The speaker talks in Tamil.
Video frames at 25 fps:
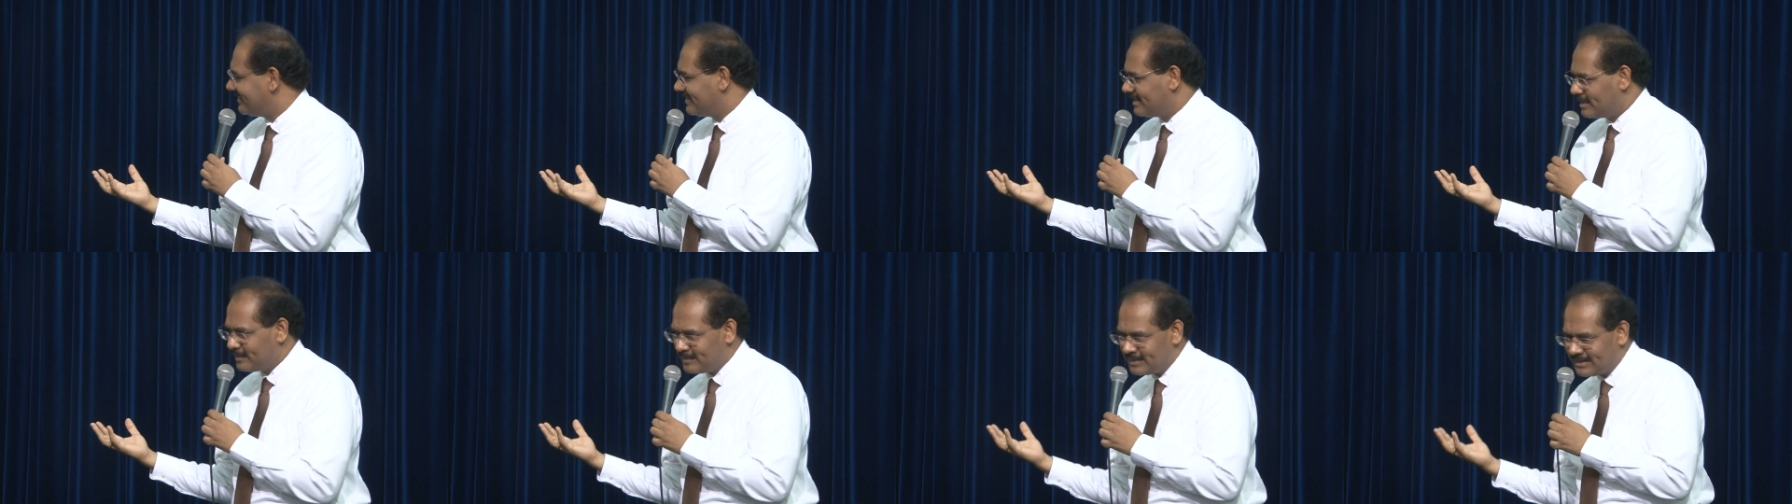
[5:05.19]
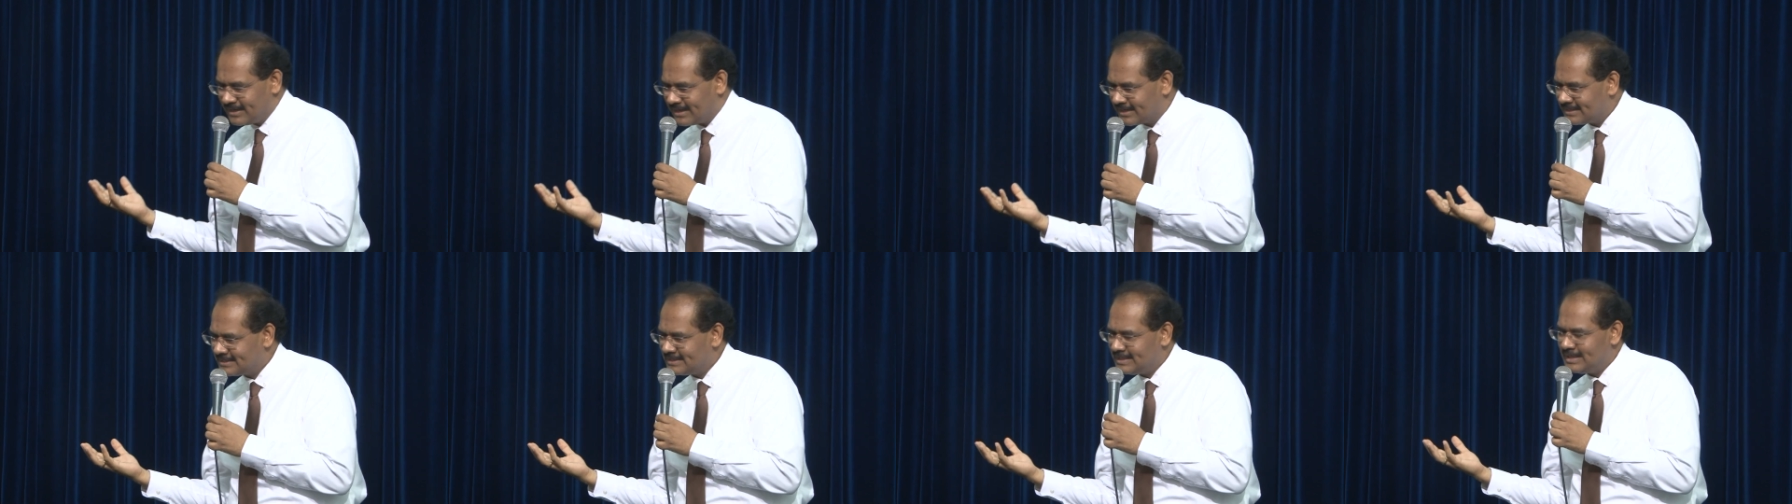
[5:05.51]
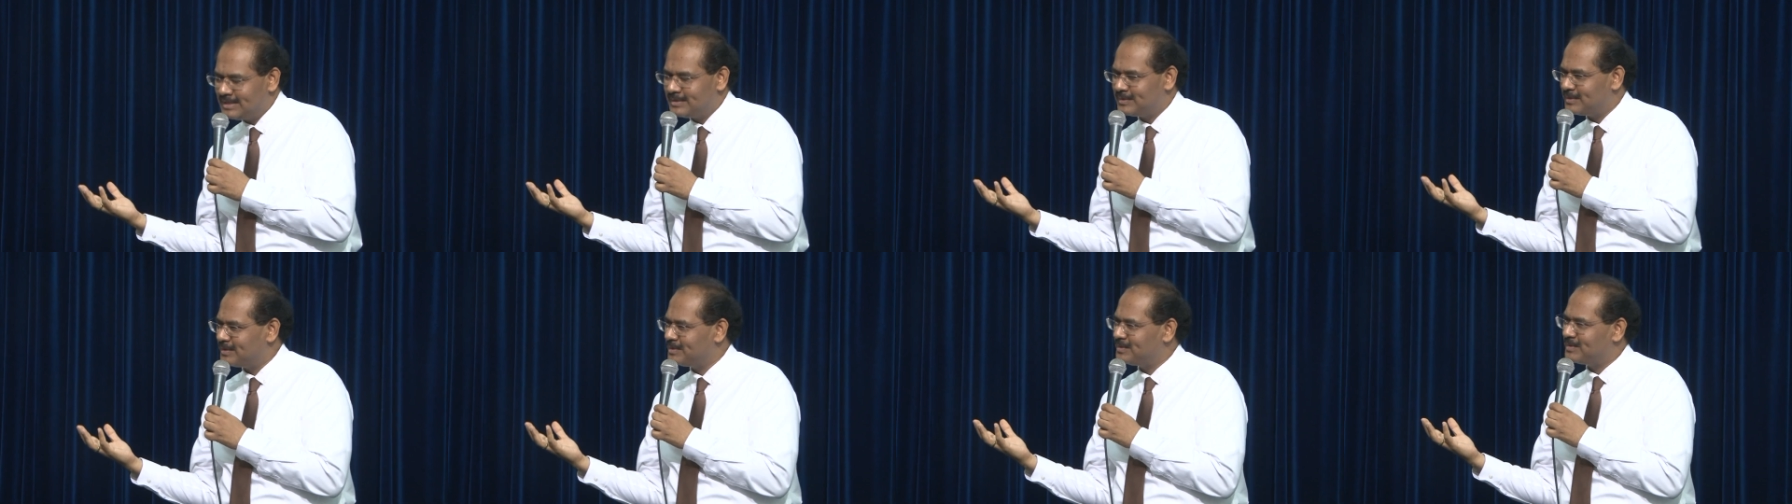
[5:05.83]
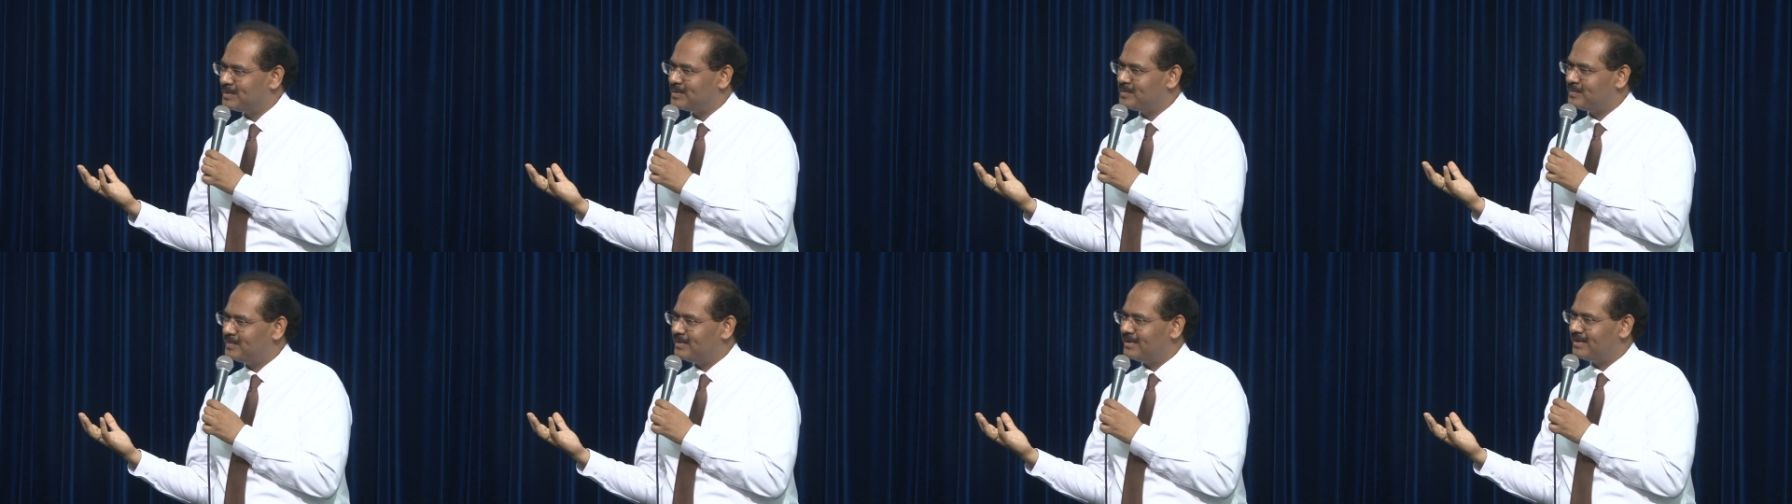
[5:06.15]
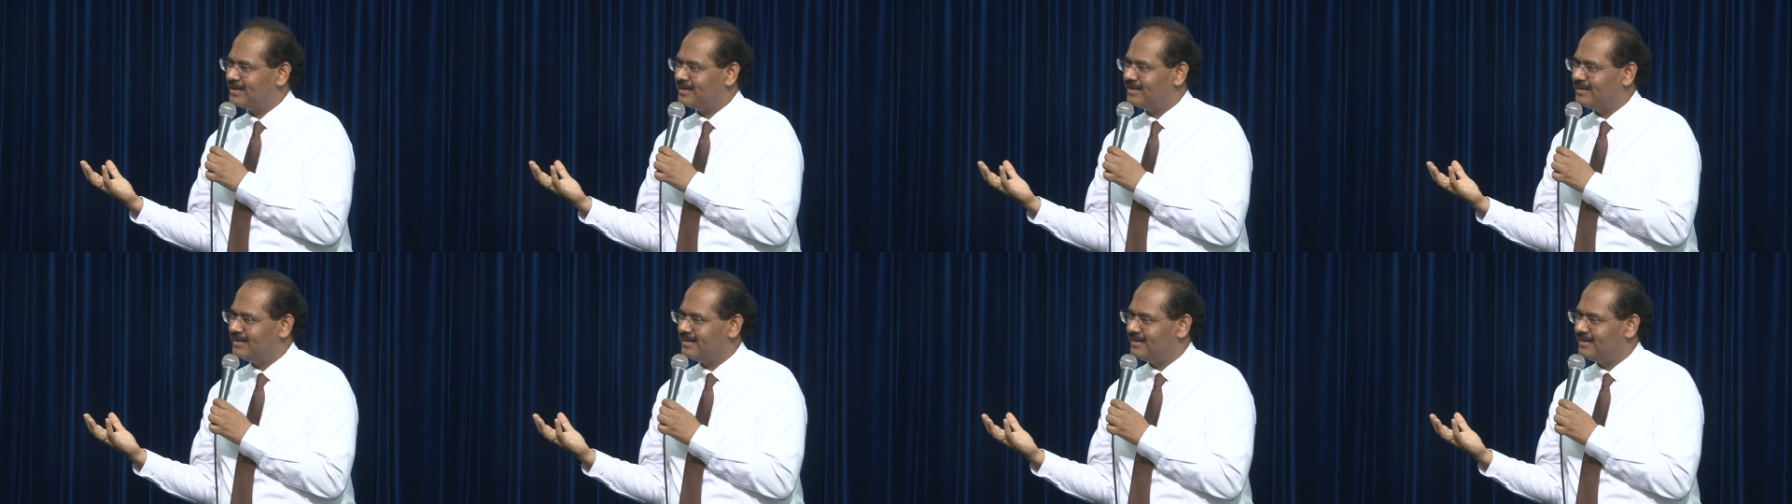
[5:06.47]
நம்ம கரத்திலே கொண்டு வந்து கொடுப்பார்